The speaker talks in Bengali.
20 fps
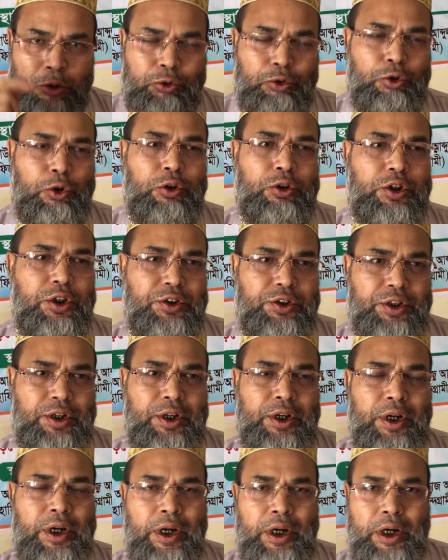রাউন্ড চলতেছে
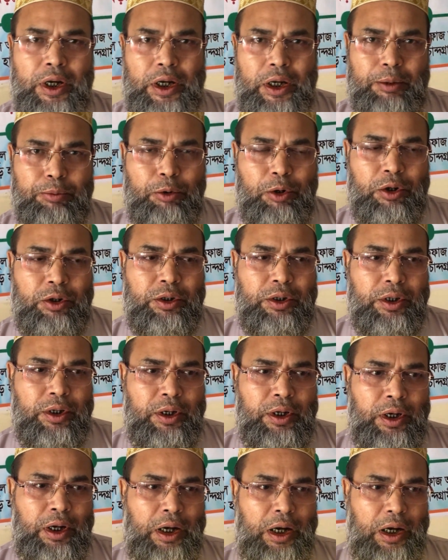এবং
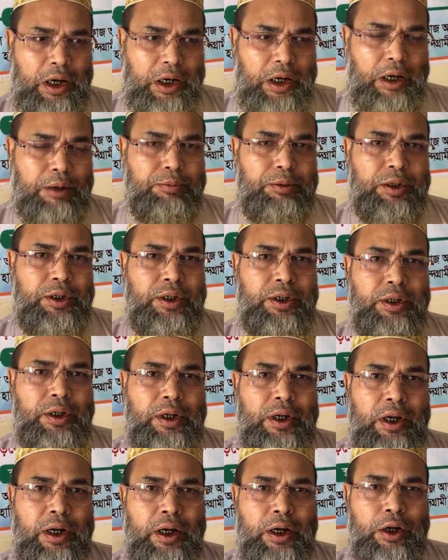আগামী
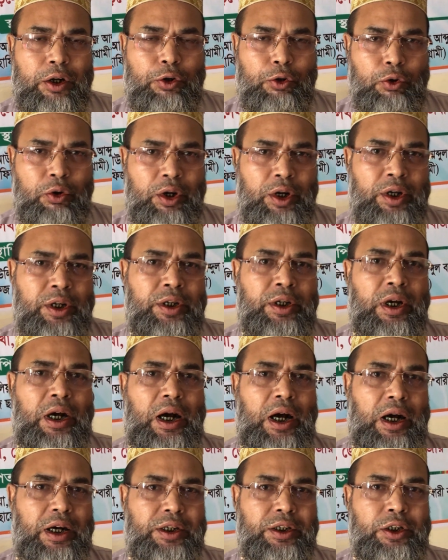নয়
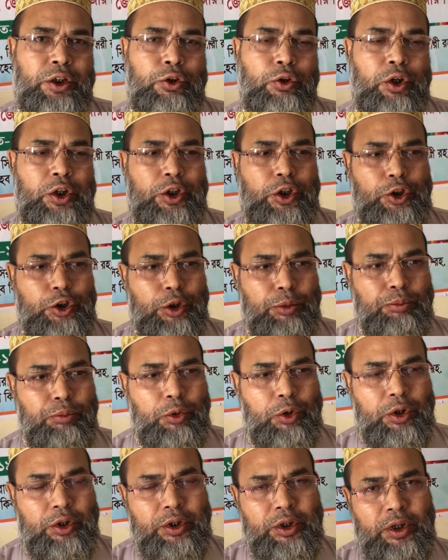আটই নয়
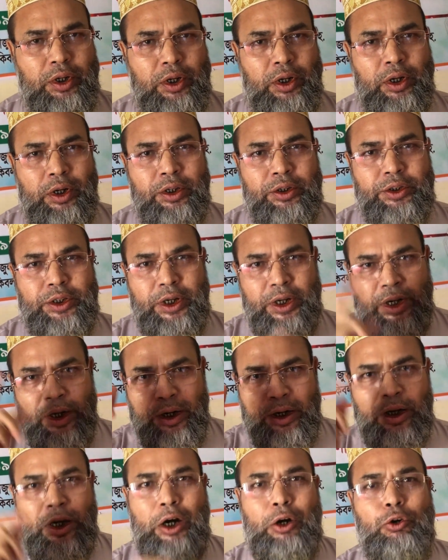ডিসেম্বর
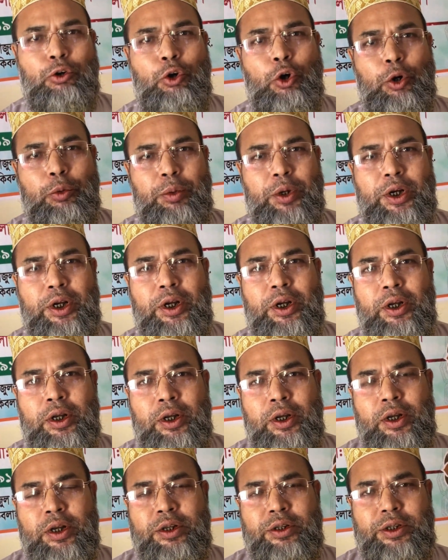সেকেন্ড রাউন্ড হবে
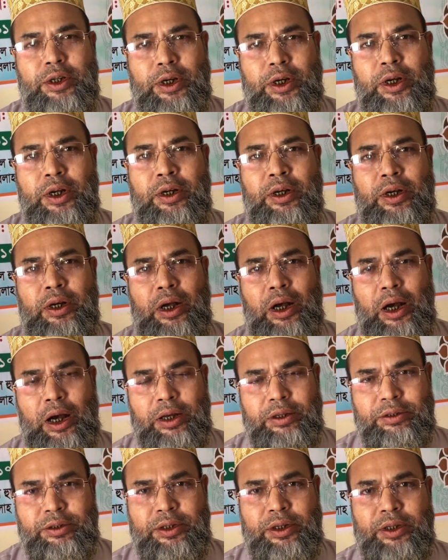সেকেন্ড
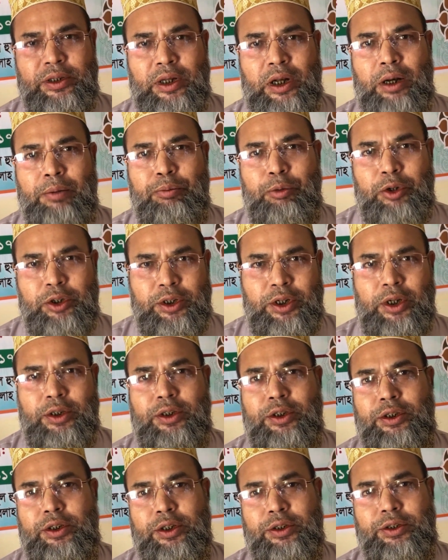আজকে যারা পরীক্ষা
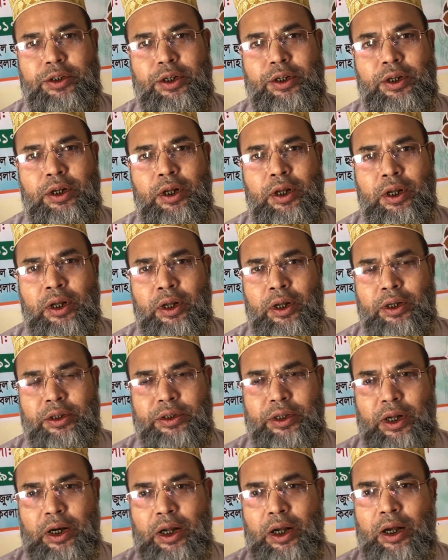দিতেছেন
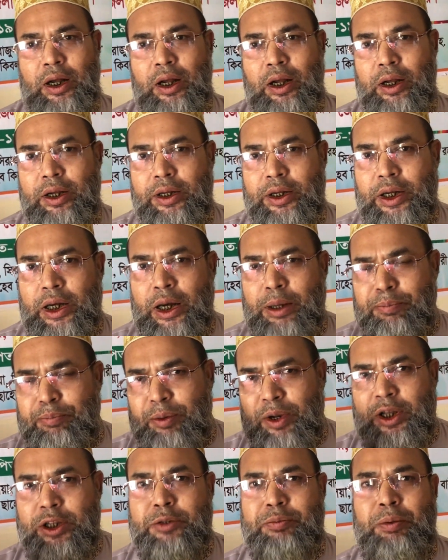যারা এ
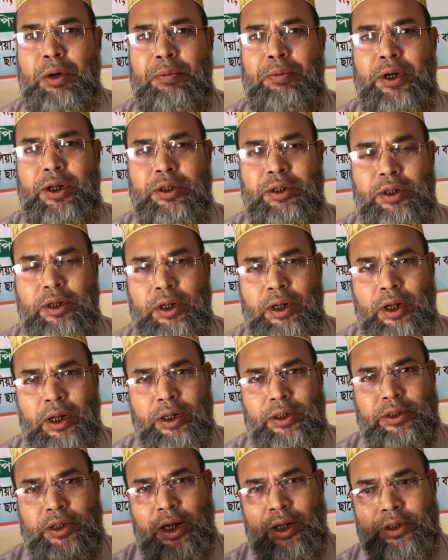প্লাস পাবেন
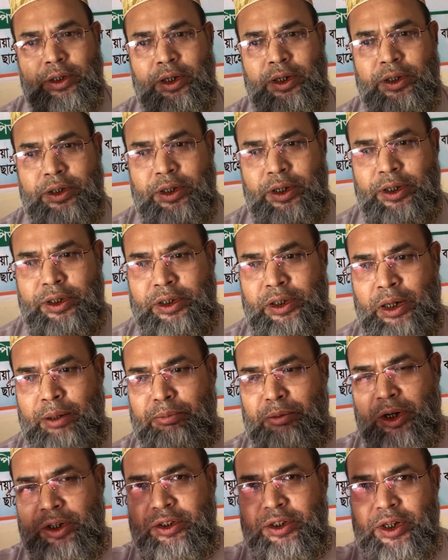তাদেরকে নিয়ে
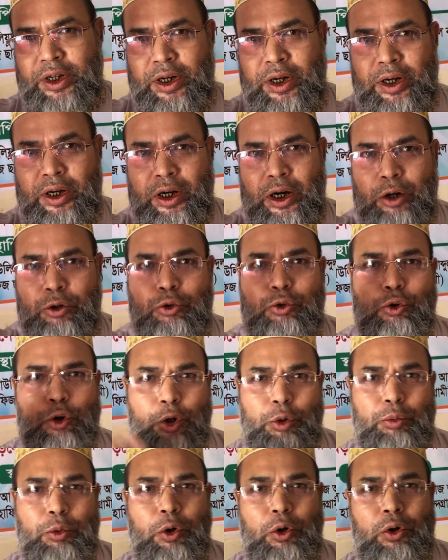আমরা সেকেন্ড রাউন্ড
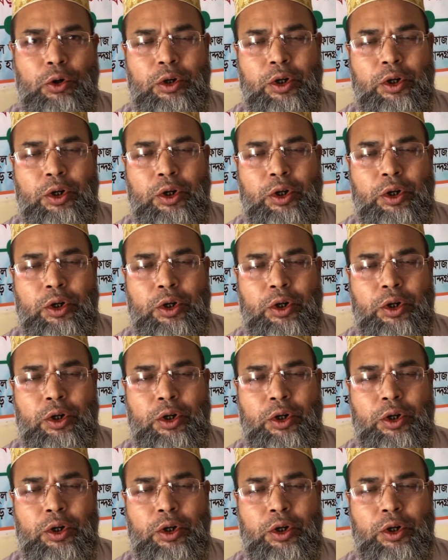করব